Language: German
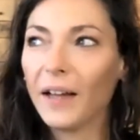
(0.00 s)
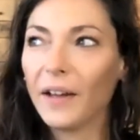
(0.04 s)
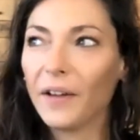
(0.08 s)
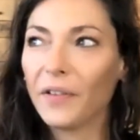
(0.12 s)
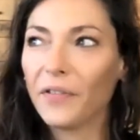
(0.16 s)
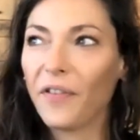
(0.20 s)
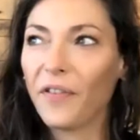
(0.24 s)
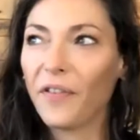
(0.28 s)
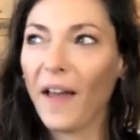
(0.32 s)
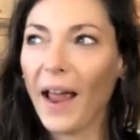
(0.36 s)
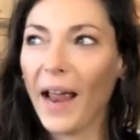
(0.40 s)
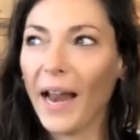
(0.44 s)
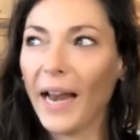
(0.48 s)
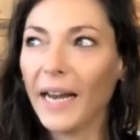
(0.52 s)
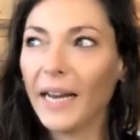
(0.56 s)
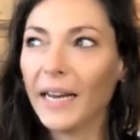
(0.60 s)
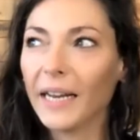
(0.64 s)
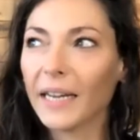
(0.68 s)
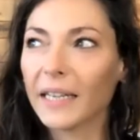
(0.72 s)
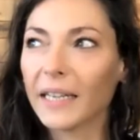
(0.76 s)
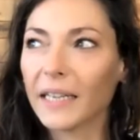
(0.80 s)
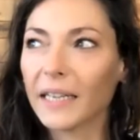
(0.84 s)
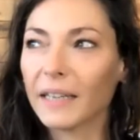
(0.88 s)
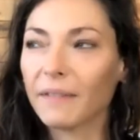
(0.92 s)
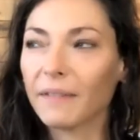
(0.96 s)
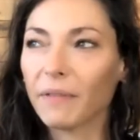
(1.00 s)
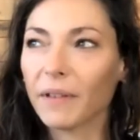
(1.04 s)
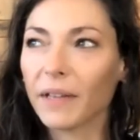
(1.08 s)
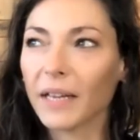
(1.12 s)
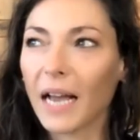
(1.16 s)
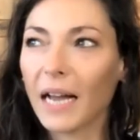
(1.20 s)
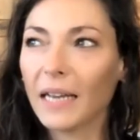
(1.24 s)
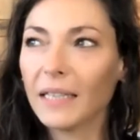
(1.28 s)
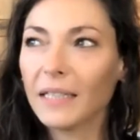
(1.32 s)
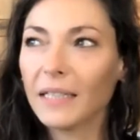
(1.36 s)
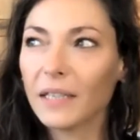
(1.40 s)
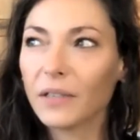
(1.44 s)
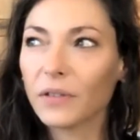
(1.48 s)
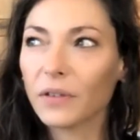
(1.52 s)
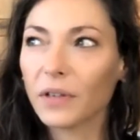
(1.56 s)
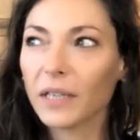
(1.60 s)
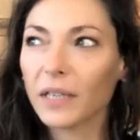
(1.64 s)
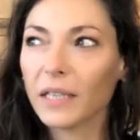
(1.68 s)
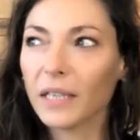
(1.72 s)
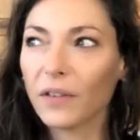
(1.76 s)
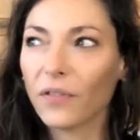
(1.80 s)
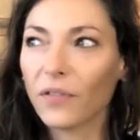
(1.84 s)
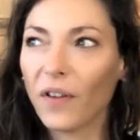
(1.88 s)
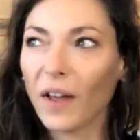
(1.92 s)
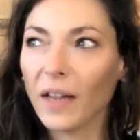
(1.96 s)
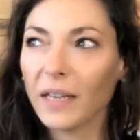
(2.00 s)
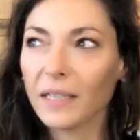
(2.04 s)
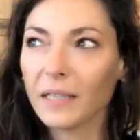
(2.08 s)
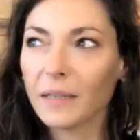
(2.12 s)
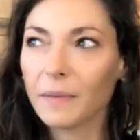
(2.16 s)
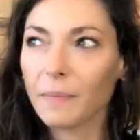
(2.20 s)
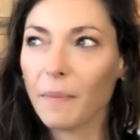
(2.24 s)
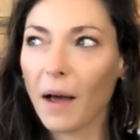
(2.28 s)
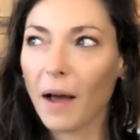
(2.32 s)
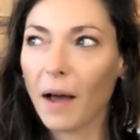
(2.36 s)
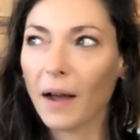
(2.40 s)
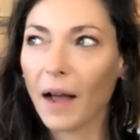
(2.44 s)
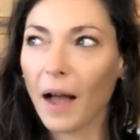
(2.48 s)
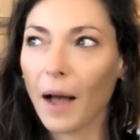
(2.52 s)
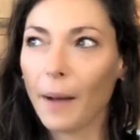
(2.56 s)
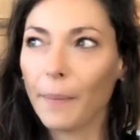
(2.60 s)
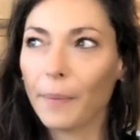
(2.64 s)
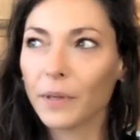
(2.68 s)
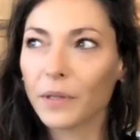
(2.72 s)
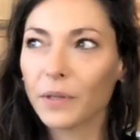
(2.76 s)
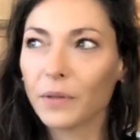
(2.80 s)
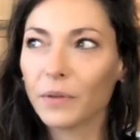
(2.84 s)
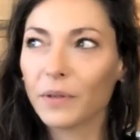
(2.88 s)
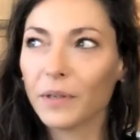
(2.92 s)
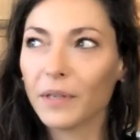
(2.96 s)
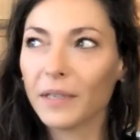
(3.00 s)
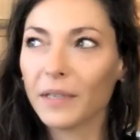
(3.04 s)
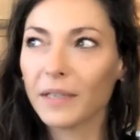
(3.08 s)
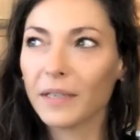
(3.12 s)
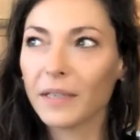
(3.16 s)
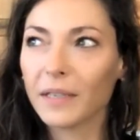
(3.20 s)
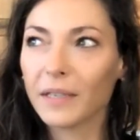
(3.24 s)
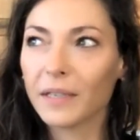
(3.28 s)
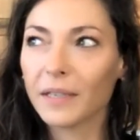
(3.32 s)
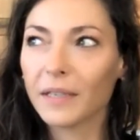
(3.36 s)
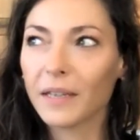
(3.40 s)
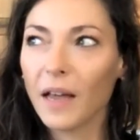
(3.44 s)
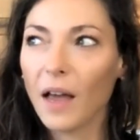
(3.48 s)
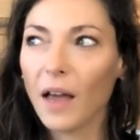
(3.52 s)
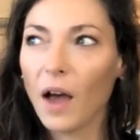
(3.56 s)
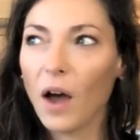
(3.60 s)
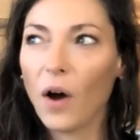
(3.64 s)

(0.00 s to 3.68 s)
verändert. Ich, ich kann es nicht so richtig festmachen, aber so dieses,